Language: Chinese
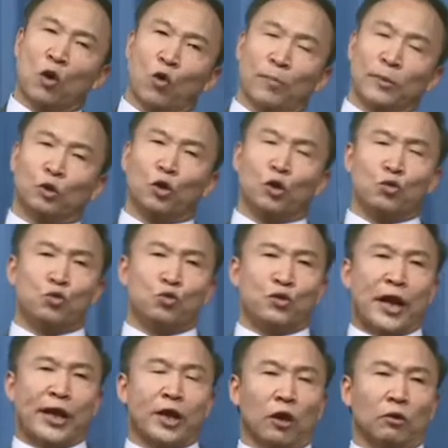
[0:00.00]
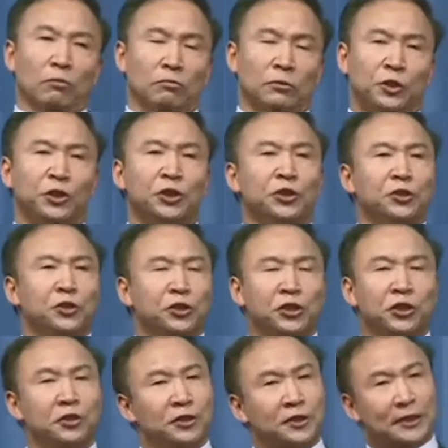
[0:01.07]
们对语言要谨
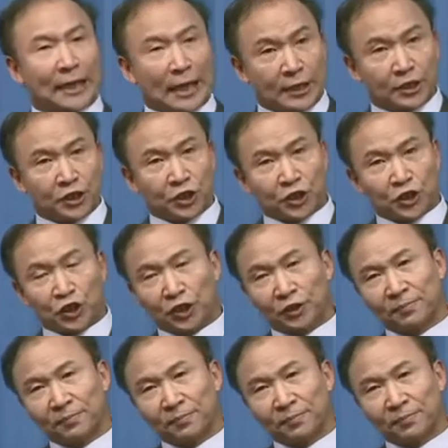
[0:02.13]
慎再谨慎。